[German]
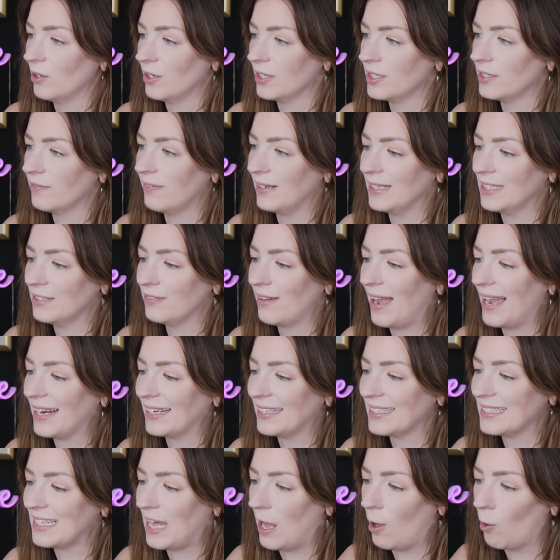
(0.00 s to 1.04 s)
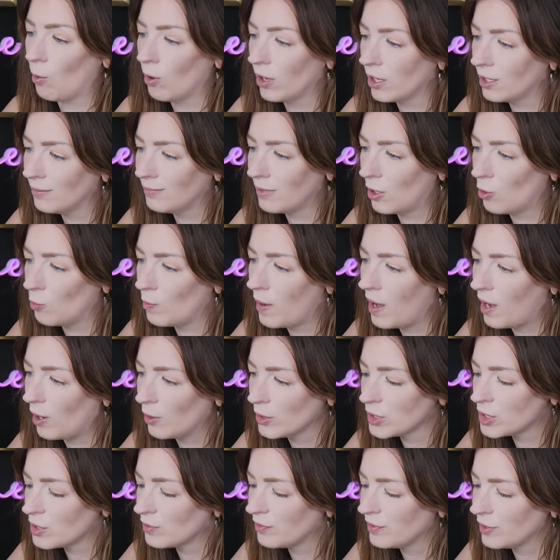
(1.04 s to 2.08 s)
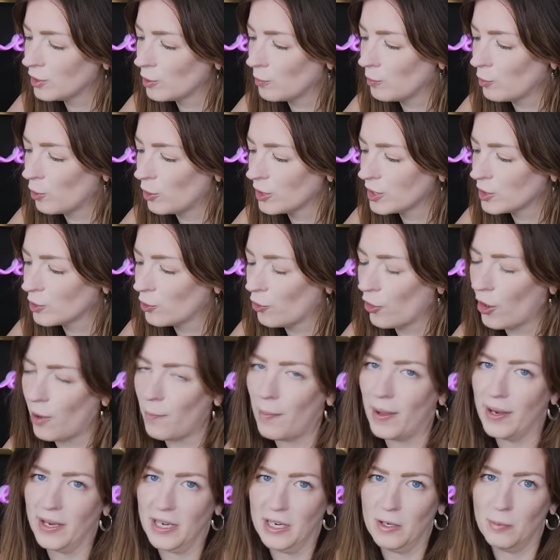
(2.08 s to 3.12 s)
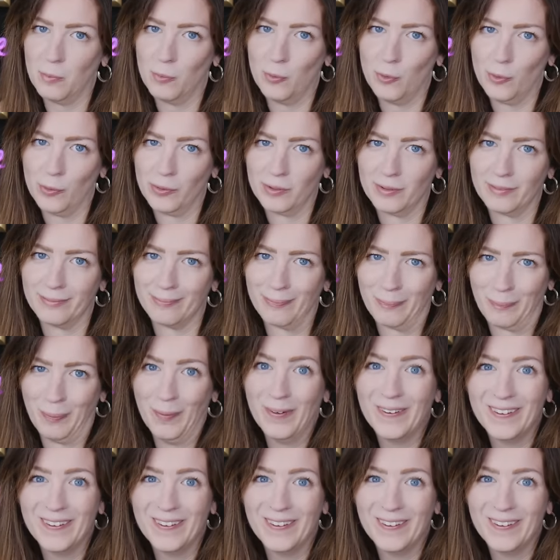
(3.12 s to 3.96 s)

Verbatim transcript: Leute, weil ich frage das auch immer, um herauszufinden, ob Leute Körpernähe mögen.